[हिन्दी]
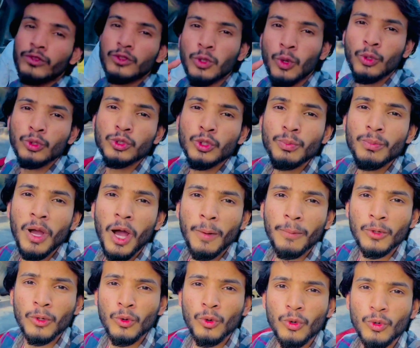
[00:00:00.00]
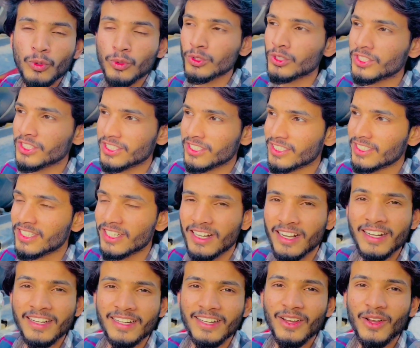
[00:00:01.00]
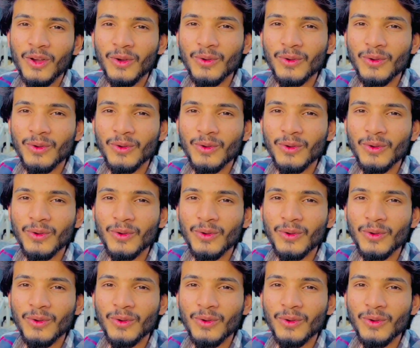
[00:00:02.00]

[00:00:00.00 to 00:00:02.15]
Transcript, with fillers: दोस्तों मैं आप लोगों को कुछ चीज़ दिखाने लगा